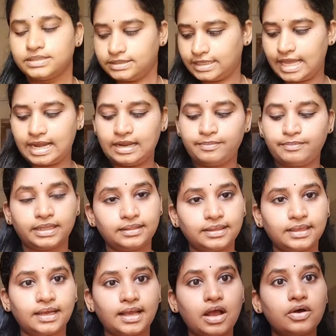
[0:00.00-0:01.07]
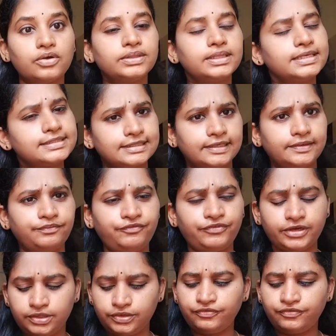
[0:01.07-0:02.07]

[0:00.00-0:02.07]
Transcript: చాలా మందంగా ఉంది స్లిమ్ ఫిట్